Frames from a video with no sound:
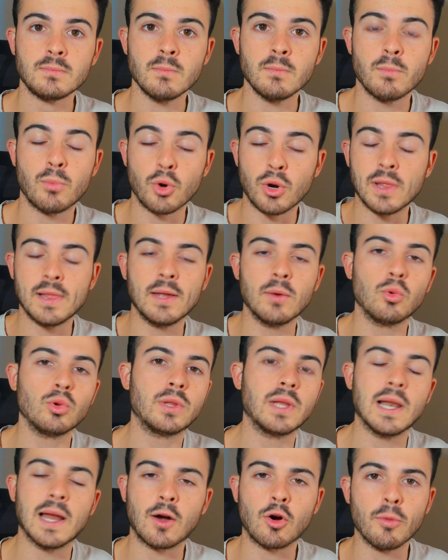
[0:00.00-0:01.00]
por el debut
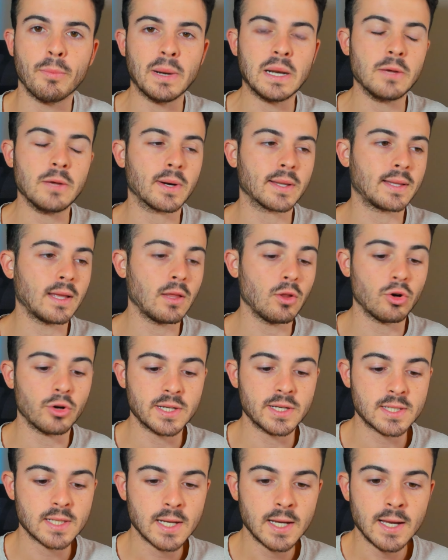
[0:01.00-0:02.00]
de la Copa
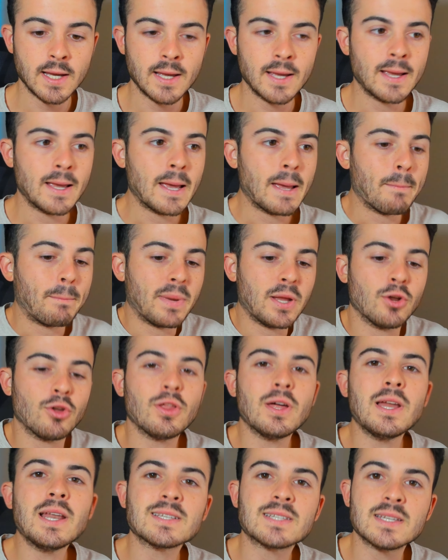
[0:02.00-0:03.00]
Libertadores pero
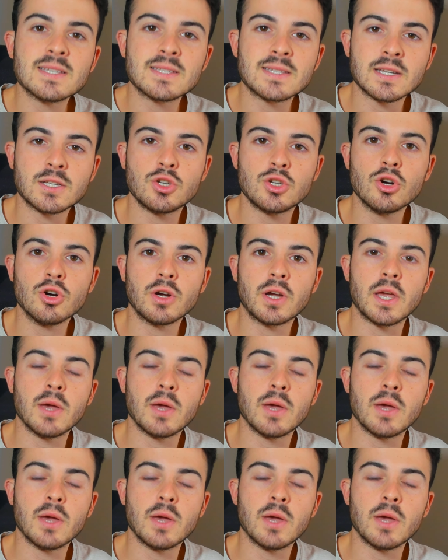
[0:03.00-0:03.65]
da la sensación que